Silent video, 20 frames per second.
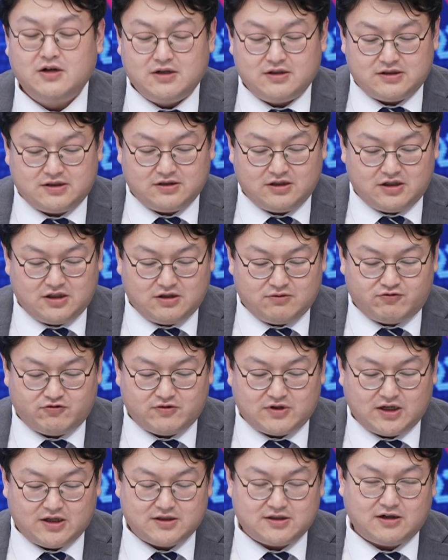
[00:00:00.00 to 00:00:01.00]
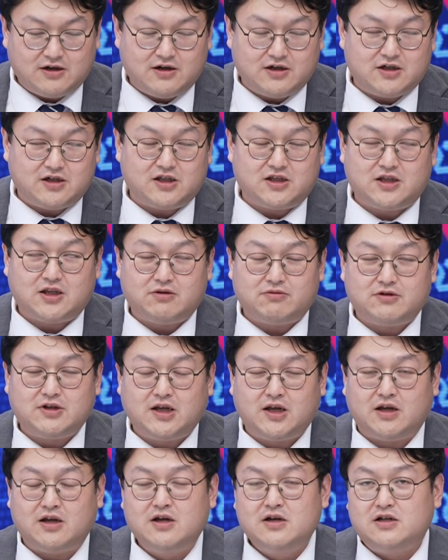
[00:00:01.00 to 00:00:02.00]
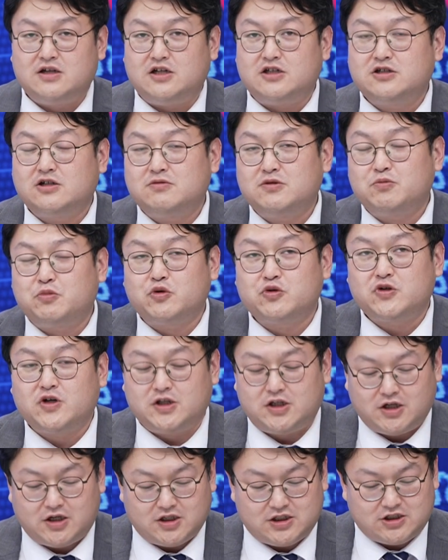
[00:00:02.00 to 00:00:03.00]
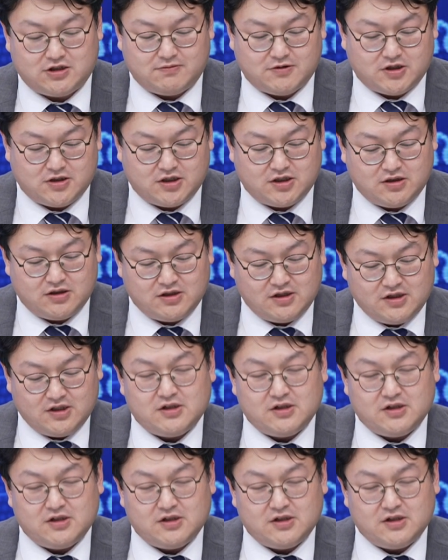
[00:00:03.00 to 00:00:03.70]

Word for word: 승인이 불가한 상황이기 때문에 이 점을 보셔야 되겠지만은